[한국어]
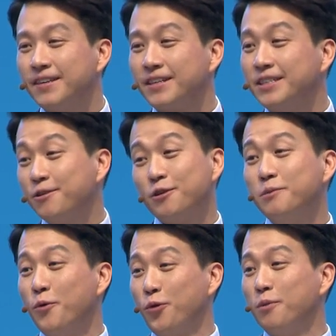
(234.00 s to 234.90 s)
그거를
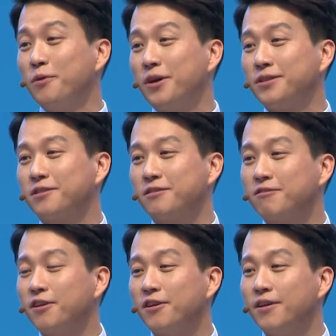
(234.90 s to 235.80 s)
못
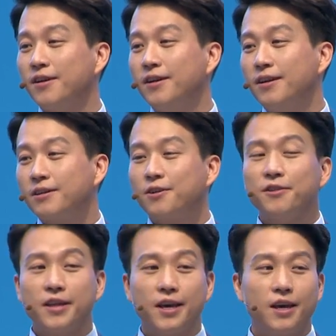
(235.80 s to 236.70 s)
넘어가더라고요.
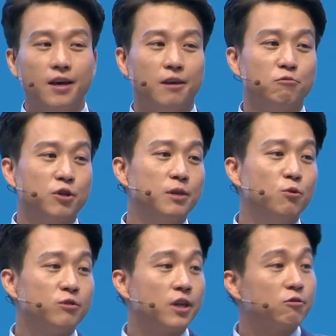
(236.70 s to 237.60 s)
그런데 우리
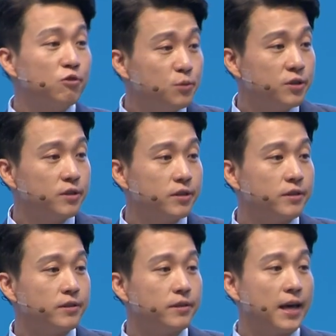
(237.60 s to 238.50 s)
모두의
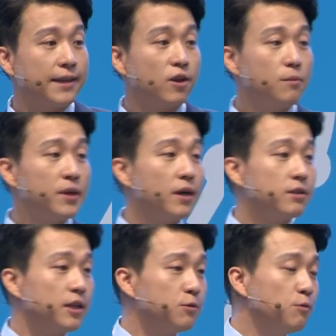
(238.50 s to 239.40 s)
꿈은 애터미가
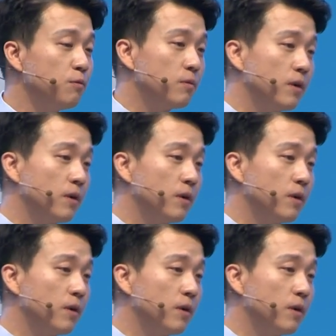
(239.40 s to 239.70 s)
최종